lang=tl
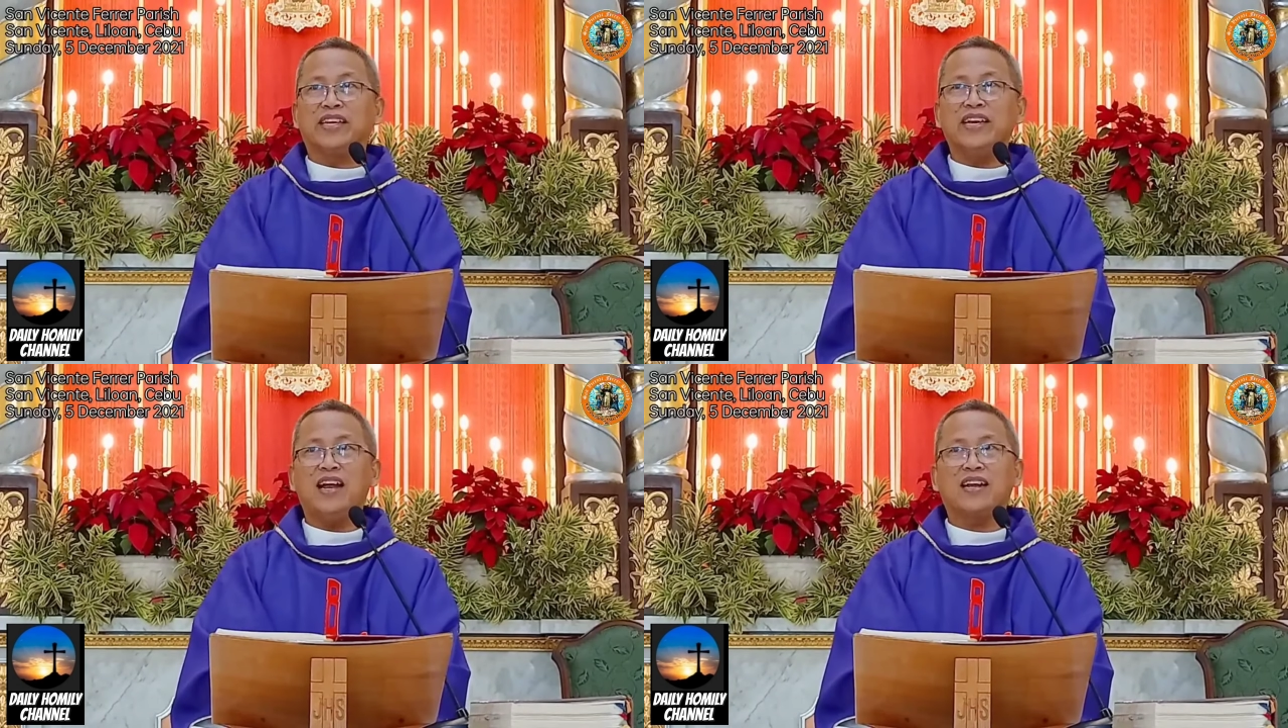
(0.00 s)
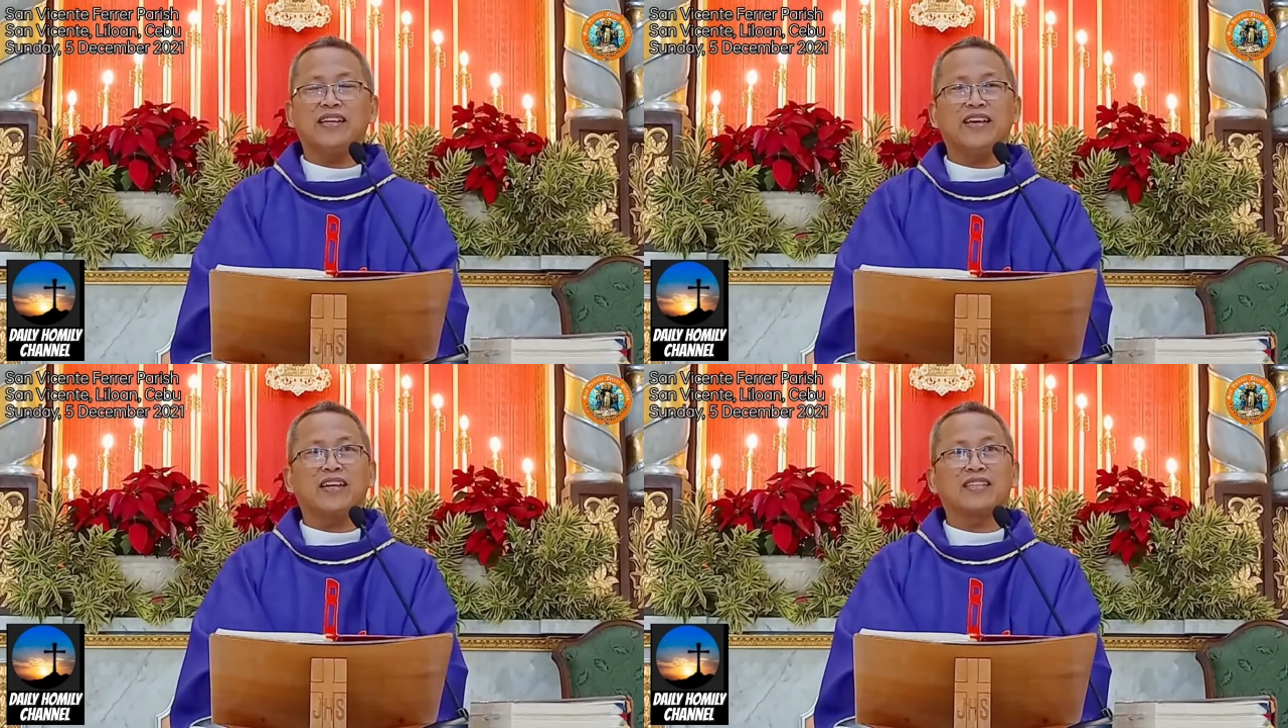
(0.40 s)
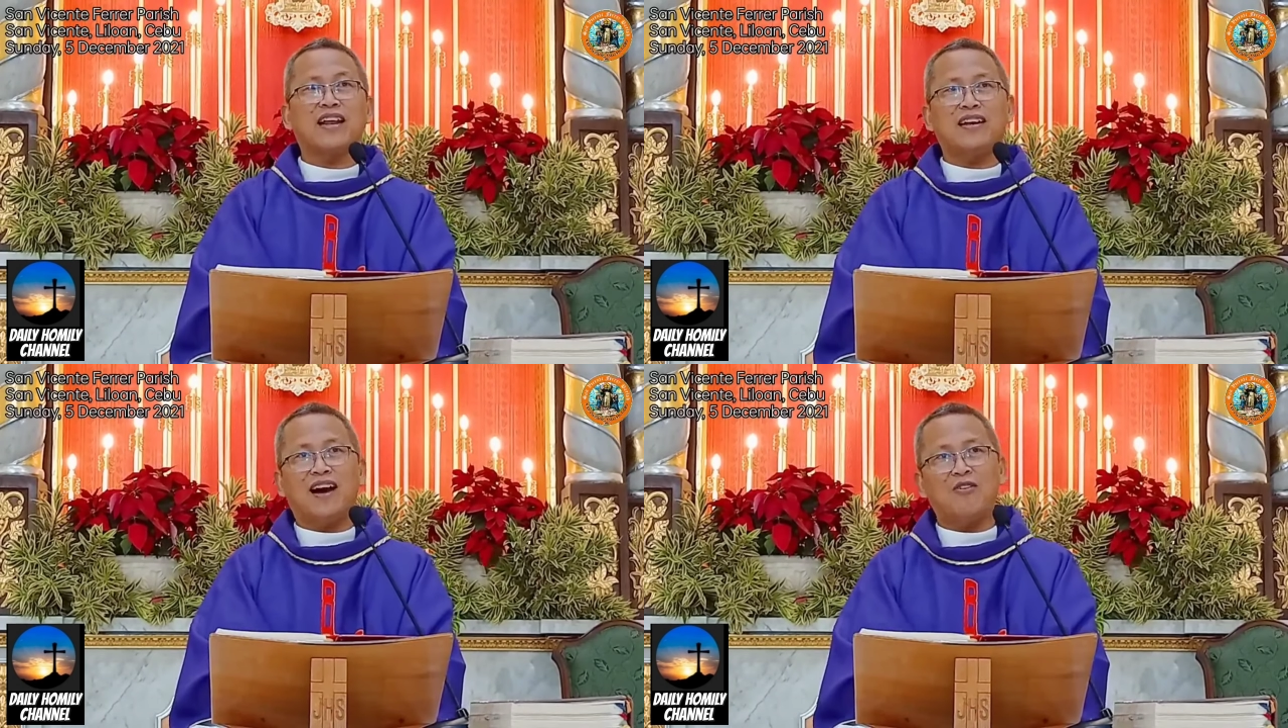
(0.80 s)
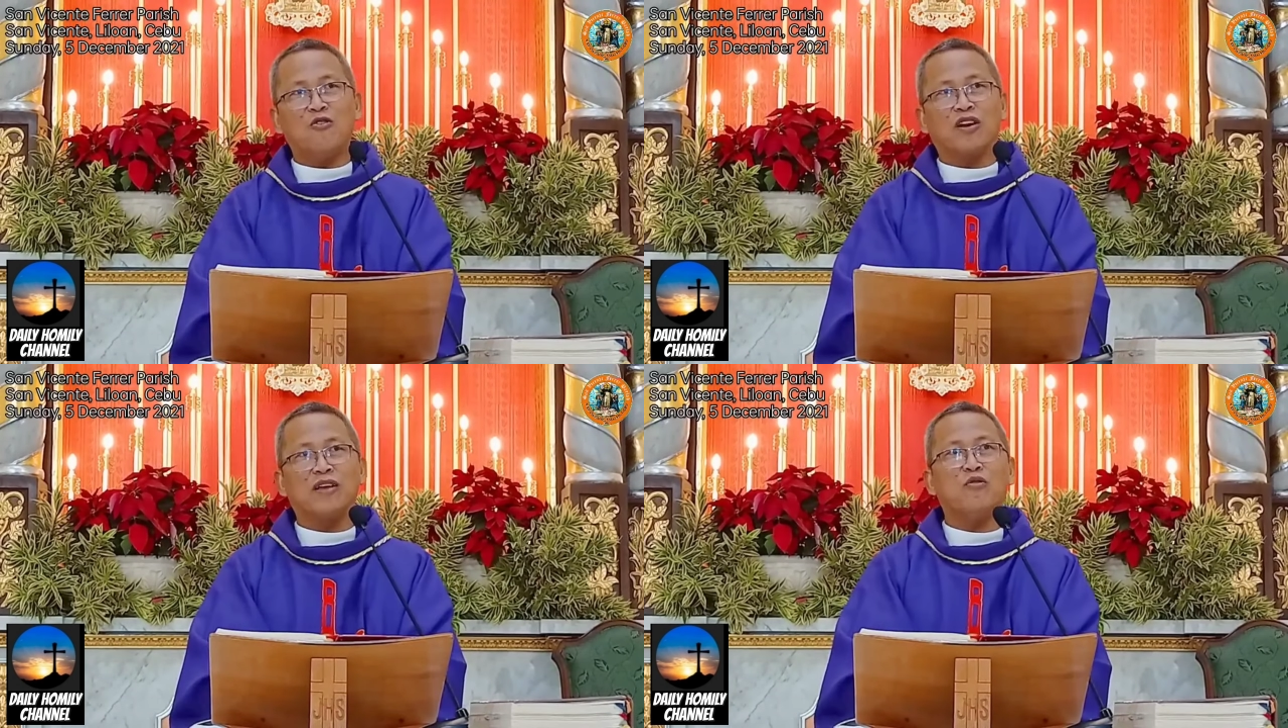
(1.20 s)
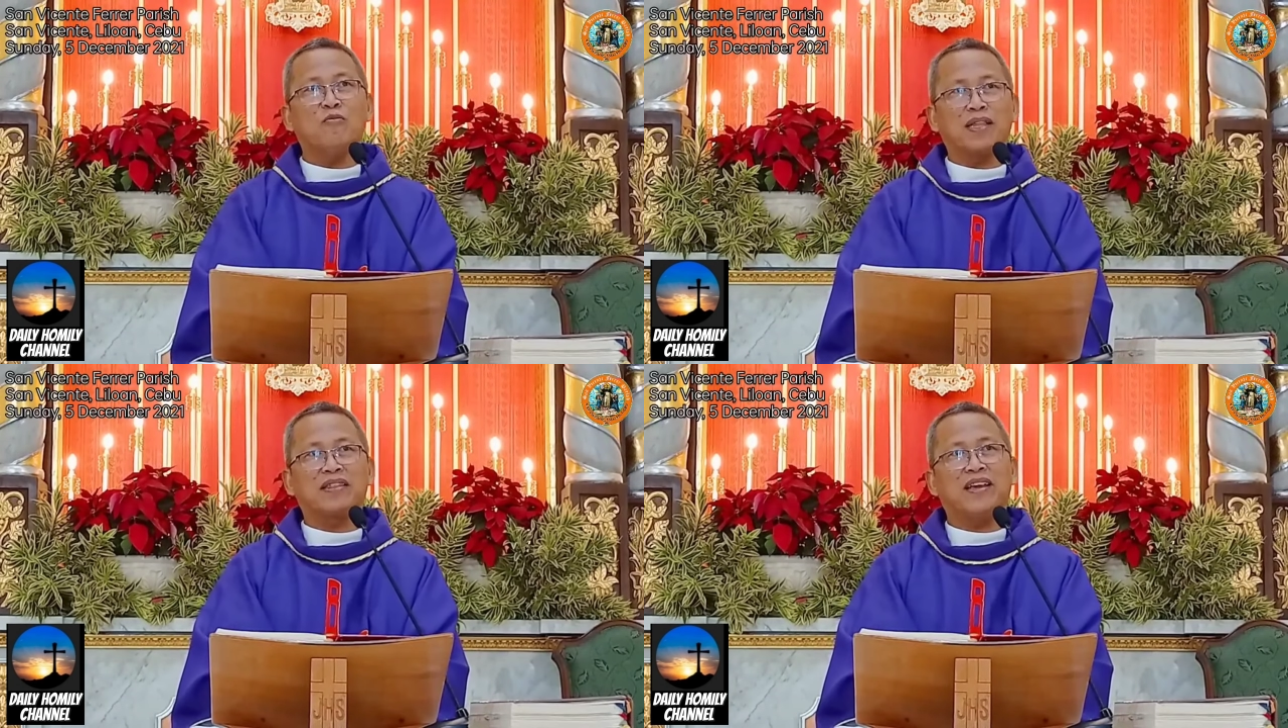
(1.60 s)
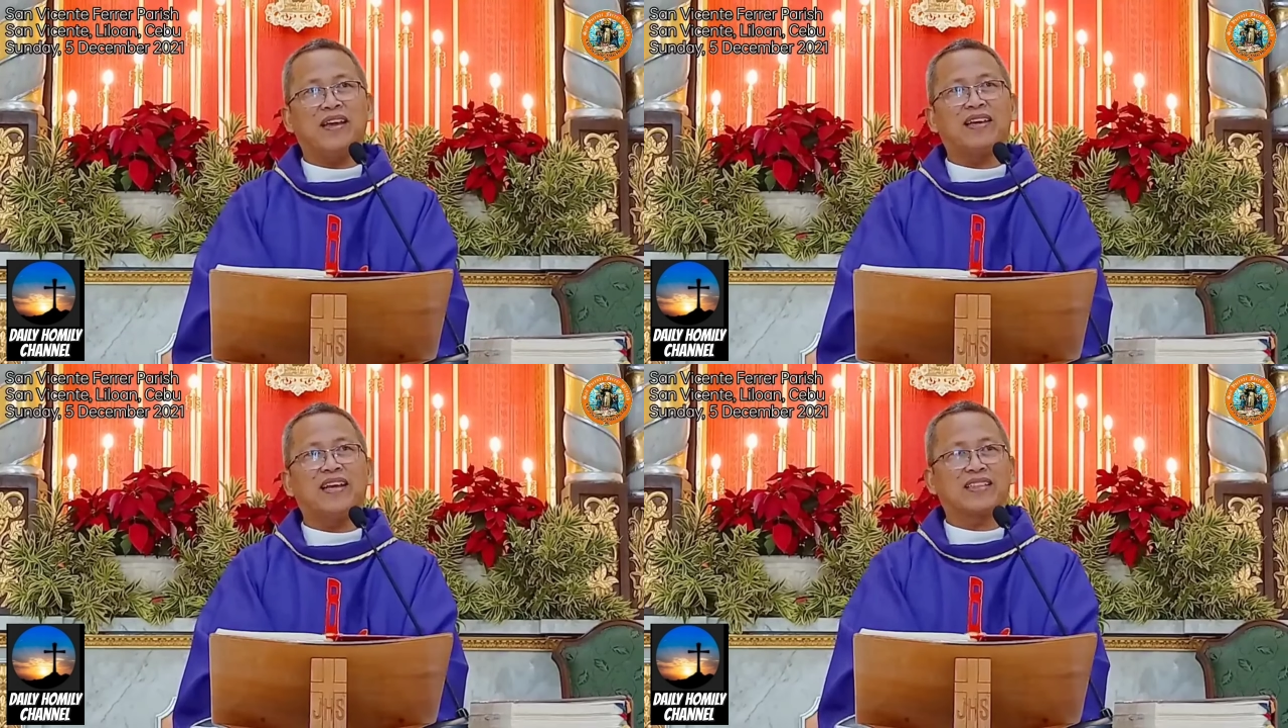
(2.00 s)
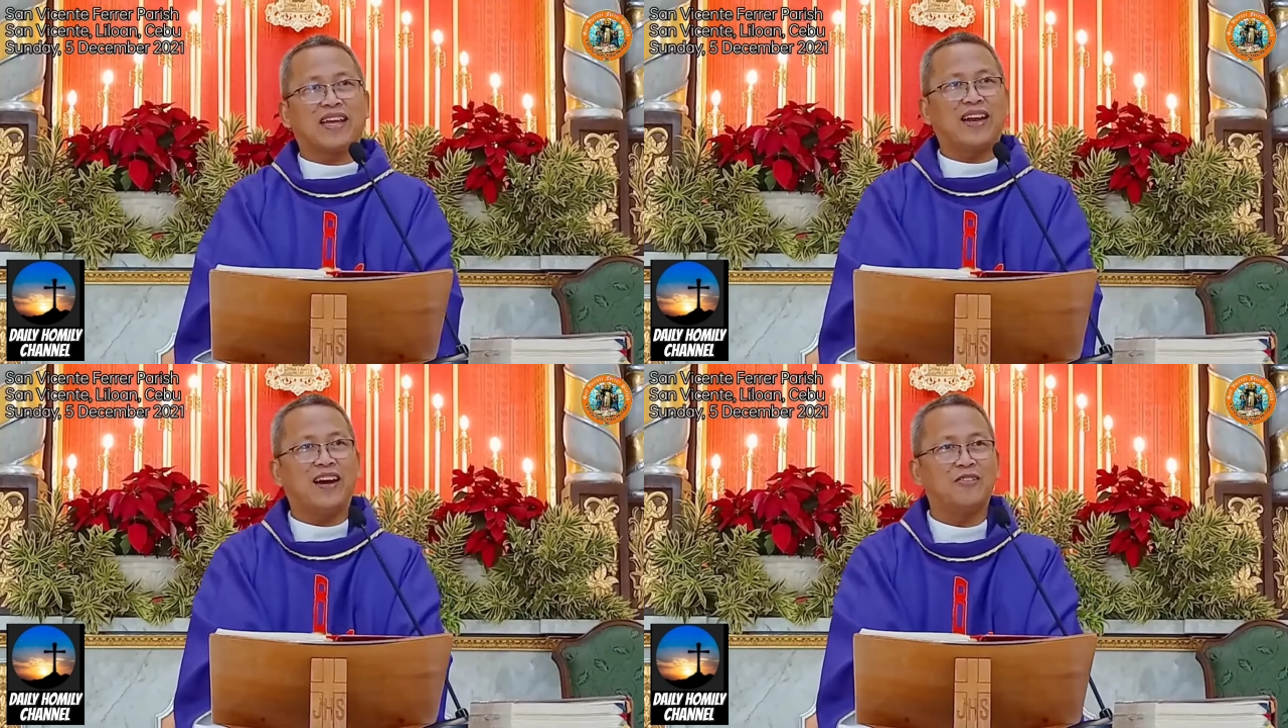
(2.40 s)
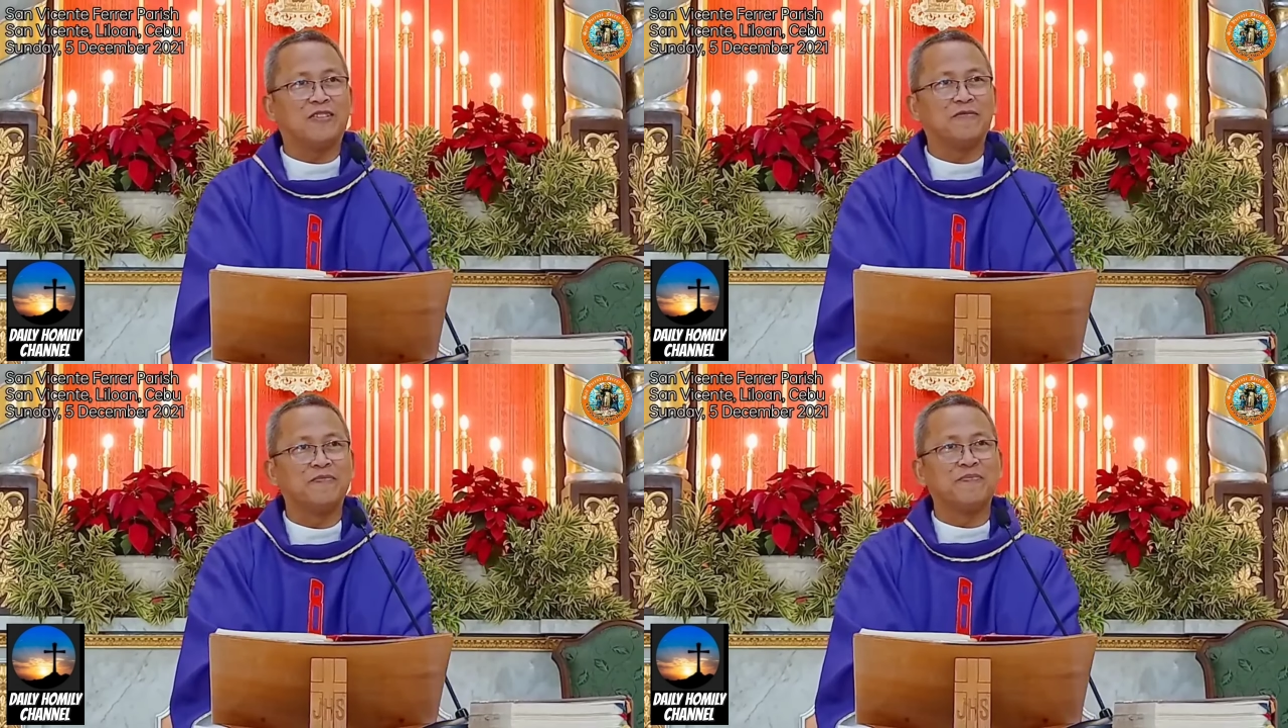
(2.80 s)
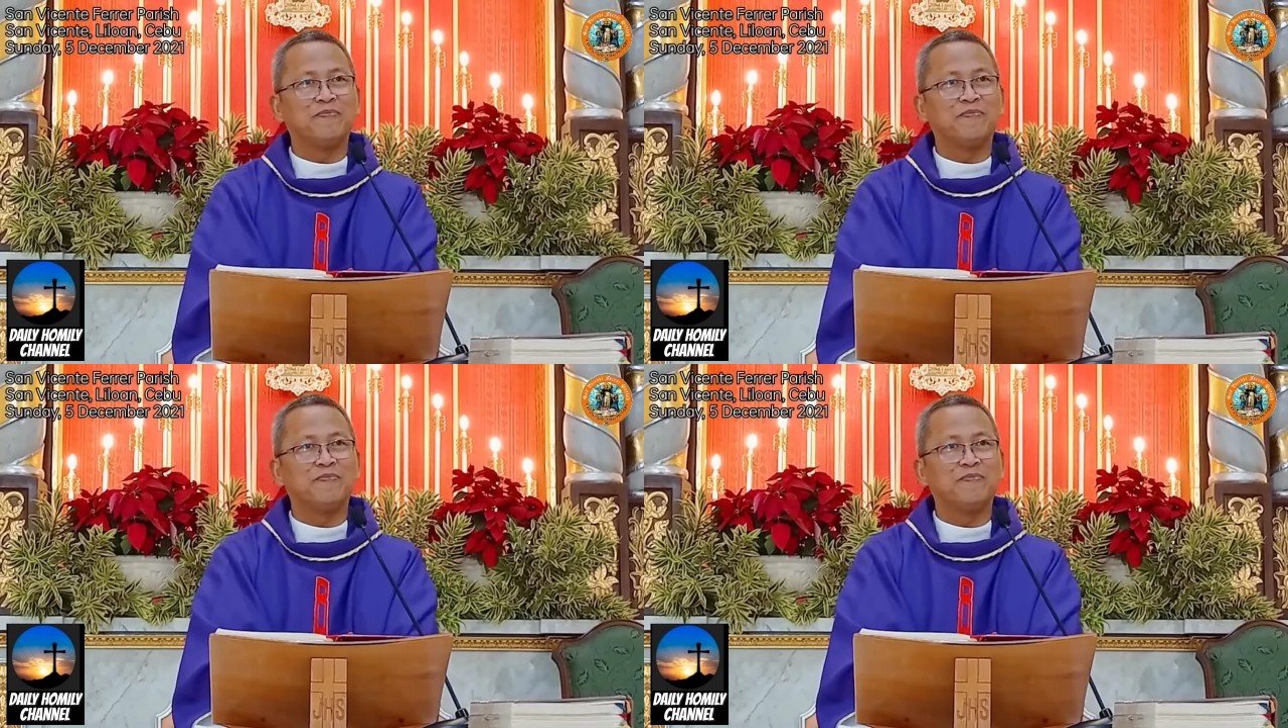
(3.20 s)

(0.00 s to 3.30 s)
sigihan kanyag tanaw aw og imong bati ang iyang tanawon.